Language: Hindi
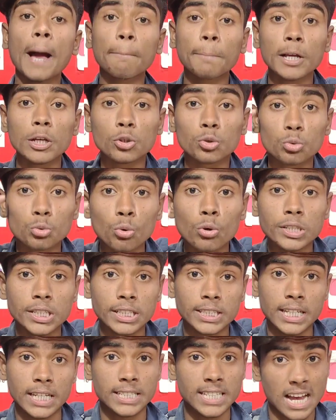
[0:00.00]
आपकी
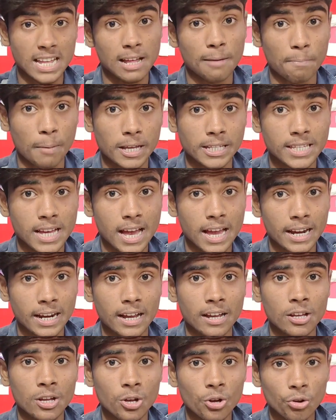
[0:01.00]
सोच से ज़्यादा पैसा
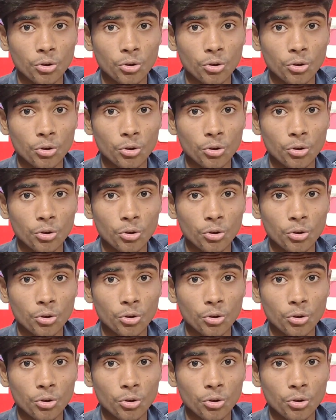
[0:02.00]
आएगा